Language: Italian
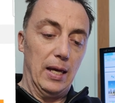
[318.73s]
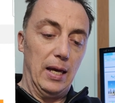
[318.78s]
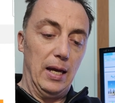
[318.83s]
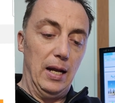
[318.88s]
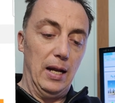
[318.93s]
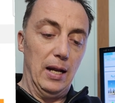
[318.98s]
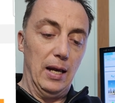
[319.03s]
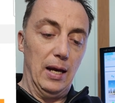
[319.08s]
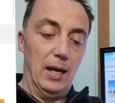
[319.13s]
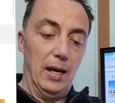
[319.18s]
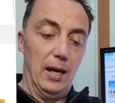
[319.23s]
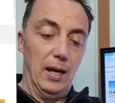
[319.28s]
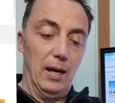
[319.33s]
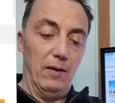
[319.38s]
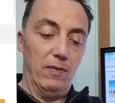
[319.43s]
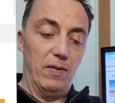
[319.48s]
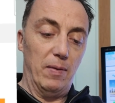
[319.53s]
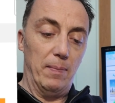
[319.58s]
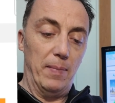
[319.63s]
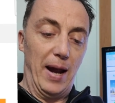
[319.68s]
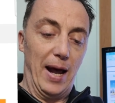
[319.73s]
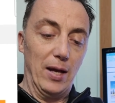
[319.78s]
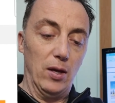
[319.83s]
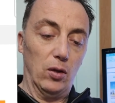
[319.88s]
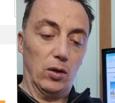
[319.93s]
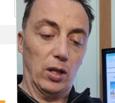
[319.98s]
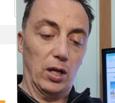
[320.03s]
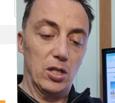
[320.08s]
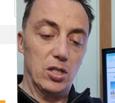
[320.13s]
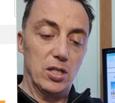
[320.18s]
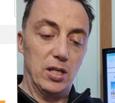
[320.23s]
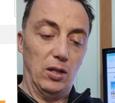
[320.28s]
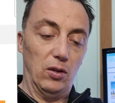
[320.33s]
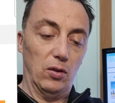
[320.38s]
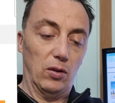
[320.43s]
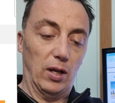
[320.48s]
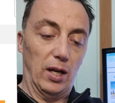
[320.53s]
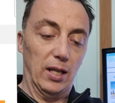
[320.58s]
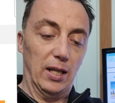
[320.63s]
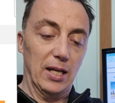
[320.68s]
il eh, febbraio
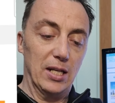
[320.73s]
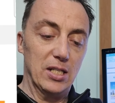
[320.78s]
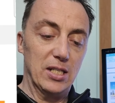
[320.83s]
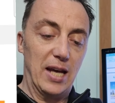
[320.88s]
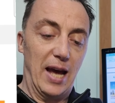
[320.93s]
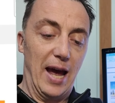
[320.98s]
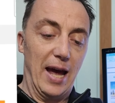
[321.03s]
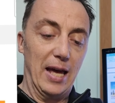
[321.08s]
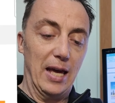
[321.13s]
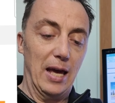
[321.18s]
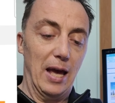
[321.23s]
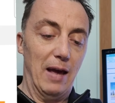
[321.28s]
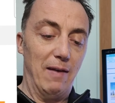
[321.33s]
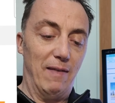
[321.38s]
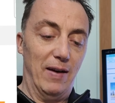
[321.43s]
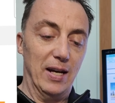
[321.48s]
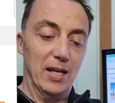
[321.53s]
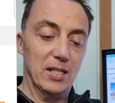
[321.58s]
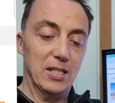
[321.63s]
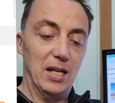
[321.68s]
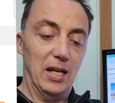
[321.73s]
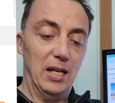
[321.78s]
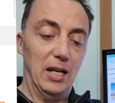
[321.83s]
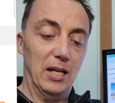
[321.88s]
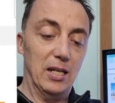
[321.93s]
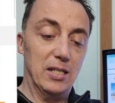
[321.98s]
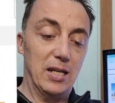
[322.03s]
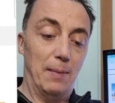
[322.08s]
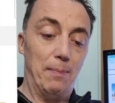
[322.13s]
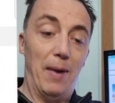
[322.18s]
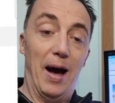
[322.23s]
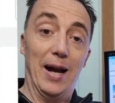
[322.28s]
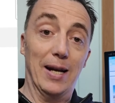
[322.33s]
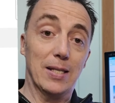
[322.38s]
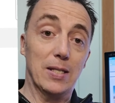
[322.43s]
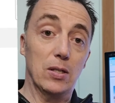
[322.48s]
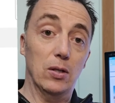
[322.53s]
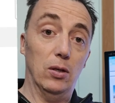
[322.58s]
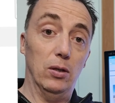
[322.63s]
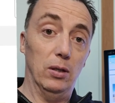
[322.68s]
336 e vai a salire, già a
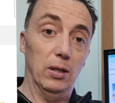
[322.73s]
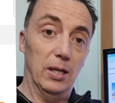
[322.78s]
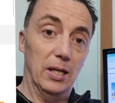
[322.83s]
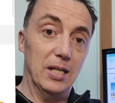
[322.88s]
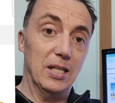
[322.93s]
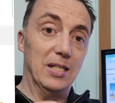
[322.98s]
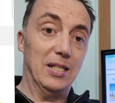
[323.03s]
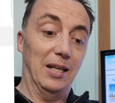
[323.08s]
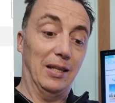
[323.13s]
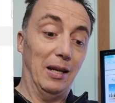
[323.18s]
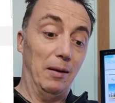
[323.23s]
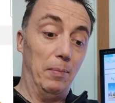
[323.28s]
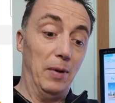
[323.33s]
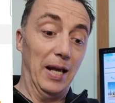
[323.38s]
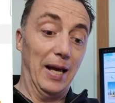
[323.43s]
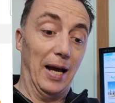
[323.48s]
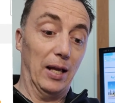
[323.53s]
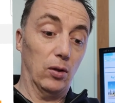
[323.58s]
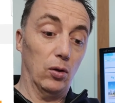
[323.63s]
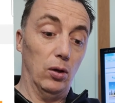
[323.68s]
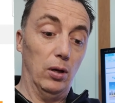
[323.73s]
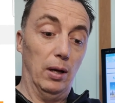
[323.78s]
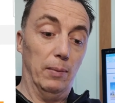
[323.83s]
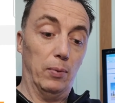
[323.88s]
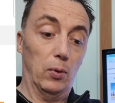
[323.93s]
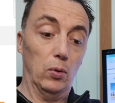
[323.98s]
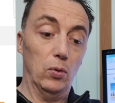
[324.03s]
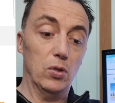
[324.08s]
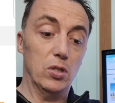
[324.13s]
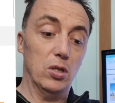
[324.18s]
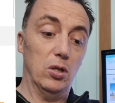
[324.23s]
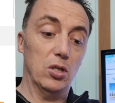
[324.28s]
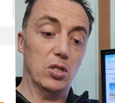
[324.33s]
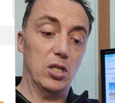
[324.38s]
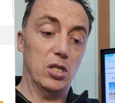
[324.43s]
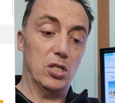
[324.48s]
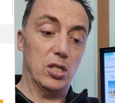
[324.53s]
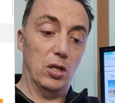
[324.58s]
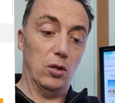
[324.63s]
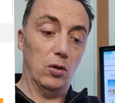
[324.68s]
marzo si è triplicato la produzione
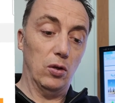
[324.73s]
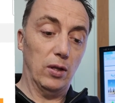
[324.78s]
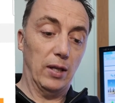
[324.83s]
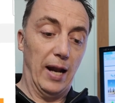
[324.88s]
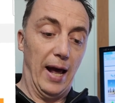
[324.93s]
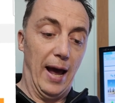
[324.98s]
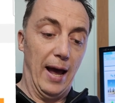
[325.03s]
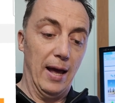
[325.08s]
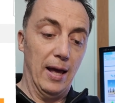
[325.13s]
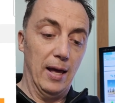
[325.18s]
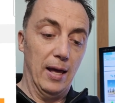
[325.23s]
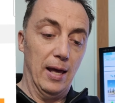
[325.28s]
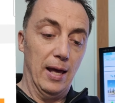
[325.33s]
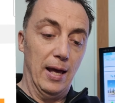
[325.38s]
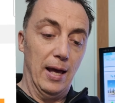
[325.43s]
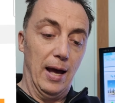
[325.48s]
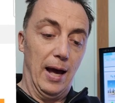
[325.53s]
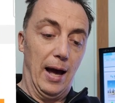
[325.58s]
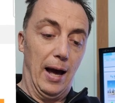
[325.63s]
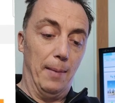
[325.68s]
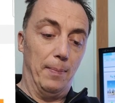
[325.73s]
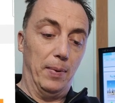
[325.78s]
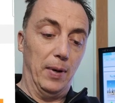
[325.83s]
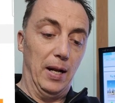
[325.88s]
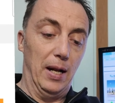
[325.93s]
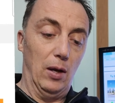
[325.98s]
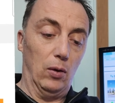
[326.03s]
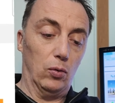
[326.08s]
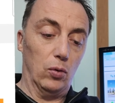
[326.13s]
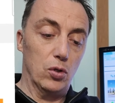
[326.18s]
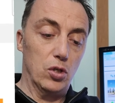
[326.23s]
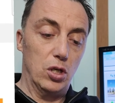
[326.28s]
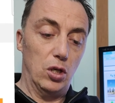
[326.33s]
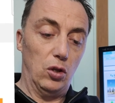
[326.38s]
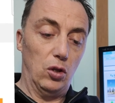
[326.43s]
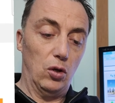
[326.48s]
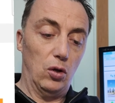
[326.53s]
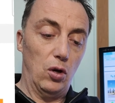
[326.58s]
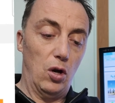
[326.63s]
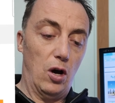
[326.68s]
603, aprile
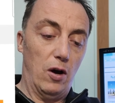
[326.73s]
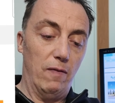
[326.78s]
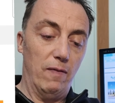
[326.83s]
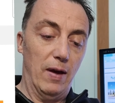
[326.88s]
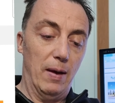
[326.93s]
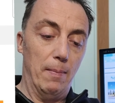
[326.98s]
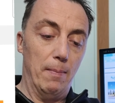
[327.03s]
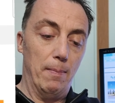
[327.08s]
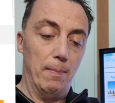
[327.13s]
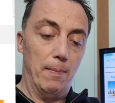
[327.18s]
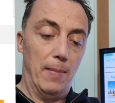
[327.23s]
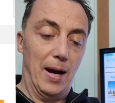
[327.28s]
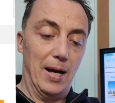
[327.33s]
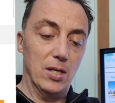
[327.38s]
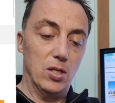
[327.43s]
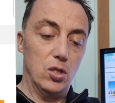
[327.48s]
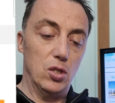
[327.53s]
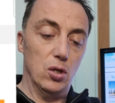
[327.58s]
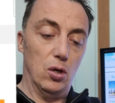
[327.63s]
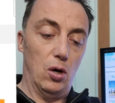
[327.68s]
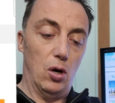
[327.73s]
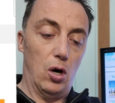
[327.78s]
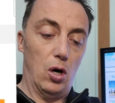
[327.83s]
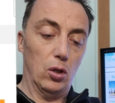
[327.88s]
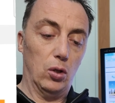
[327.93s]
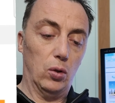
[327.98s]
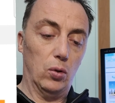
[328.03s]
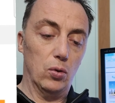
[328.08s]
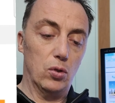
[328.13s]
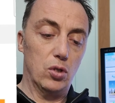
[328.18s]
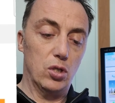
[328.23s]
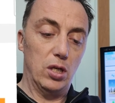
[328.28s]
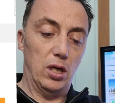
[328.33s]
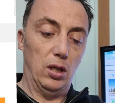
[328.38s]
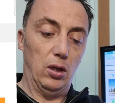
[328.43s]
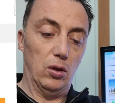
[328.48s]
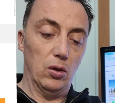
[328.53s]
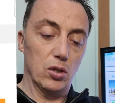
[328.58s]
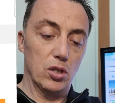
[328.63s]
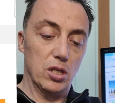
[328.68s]
809, maggio
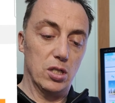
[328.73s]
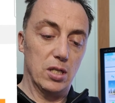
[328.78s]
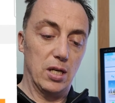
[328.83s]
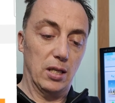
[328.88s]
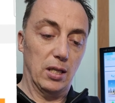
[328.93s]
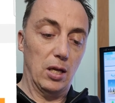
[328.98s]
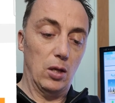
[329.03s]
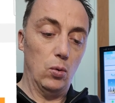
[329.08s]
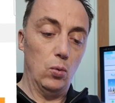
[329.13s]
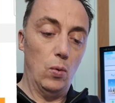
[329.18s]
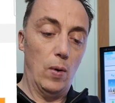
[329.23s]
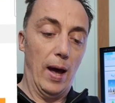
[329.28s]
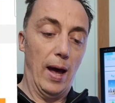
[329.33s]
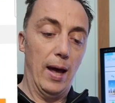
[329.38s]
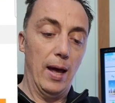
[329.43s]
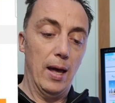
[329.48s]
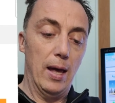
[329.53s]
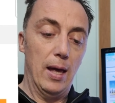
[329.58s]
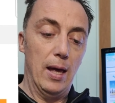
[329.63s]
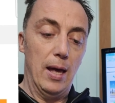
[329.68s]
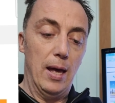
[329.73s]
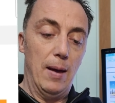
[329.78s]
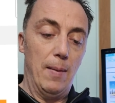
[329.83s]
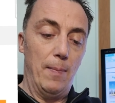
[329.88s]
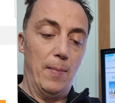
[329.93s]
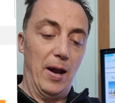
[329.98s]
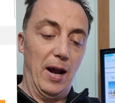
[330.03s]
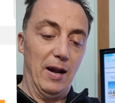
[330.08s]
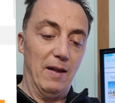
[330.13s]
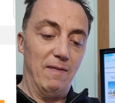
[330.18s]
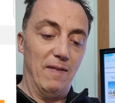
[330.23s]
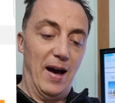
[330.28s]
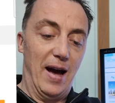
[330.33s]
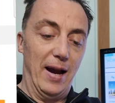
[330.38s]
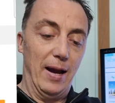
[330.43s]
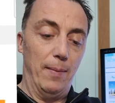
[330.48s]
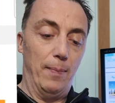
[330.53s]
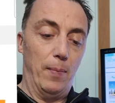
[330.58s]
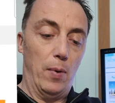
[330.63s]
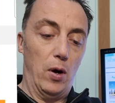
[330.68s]
862, per
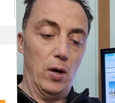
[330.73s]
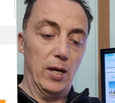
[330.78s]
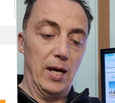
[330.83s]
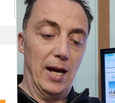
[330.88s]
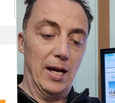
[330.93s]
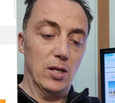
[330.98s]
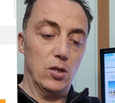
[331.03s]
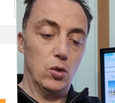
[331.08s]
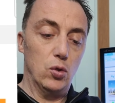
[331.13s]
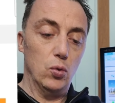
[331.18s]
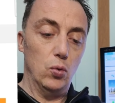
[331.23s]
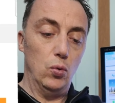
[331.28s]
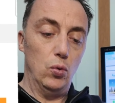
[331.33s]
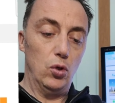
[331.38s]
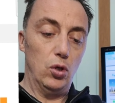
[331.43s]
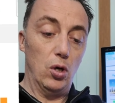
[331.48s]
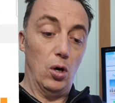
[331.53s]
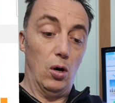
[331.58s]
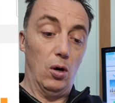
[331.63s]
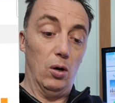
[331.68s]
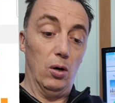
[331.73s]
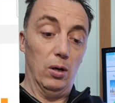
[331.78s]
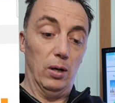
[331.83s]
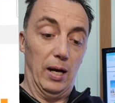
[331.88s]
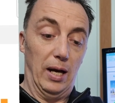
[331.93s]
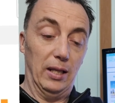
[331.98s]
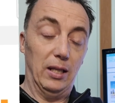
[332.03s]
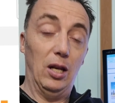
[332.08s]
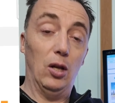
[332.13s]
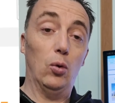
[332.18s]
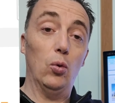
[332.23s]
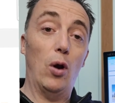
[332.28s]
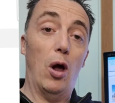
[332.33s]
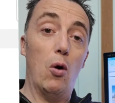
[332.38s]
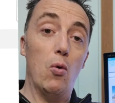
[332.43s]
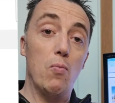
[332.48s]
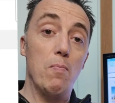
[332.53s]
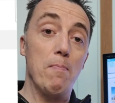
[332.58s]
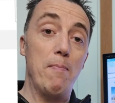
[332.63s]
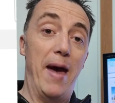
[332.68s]
arrivare poi a giugno addirittura
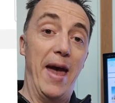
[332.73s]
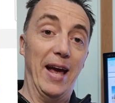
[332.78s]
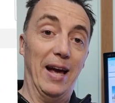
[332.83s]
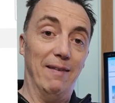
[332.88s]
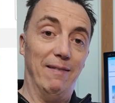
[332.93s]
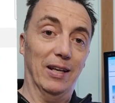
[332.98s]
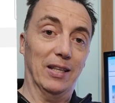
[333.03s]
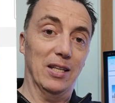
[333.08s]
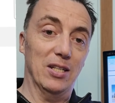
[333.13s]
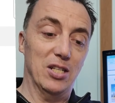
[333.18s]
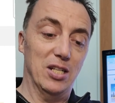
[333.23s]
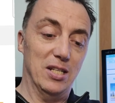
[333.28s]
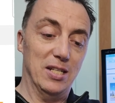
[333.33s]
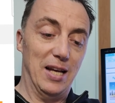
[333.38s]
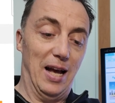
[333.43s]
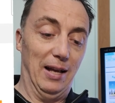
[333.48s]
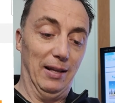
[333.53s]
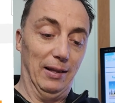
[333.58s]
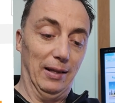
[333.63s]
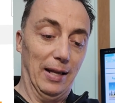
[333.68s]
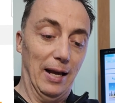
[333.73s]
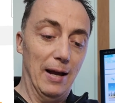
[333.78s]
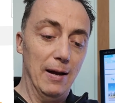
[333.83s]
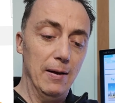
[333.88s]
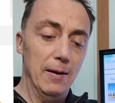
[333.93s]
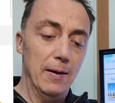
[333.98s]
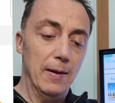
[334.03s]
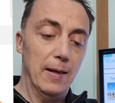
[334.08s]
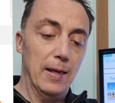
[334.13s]
1 MW 60